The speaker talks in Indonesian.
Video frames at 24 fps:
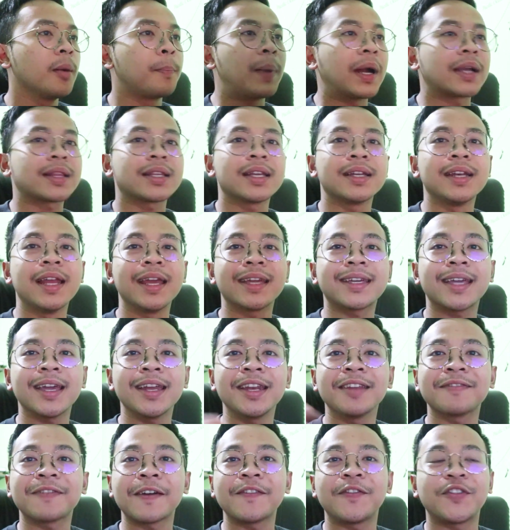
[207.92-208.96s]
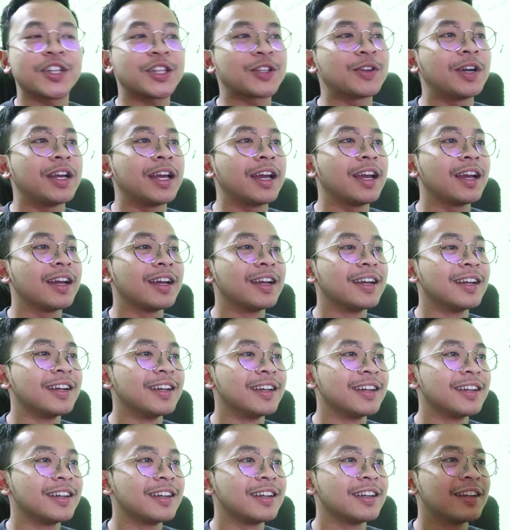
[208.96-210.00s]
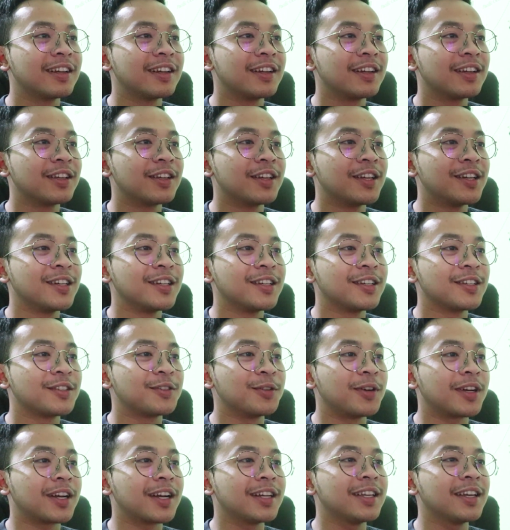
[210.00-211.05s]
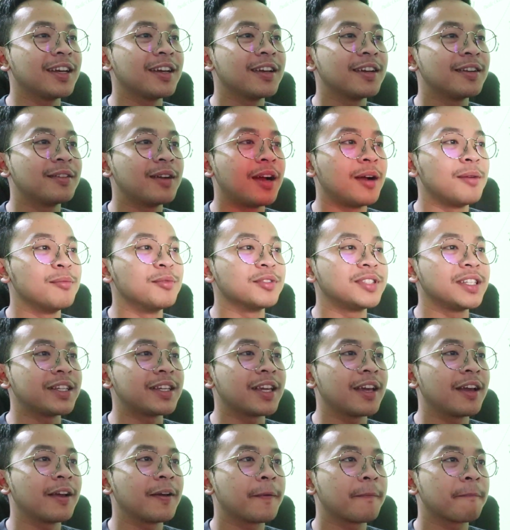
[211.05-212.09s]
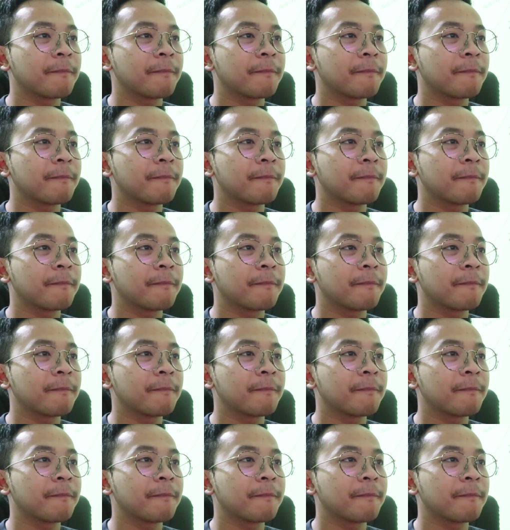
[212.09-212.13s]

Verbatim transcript: Partnya DK ini favorit gue ya Suaranya, ah, musiknya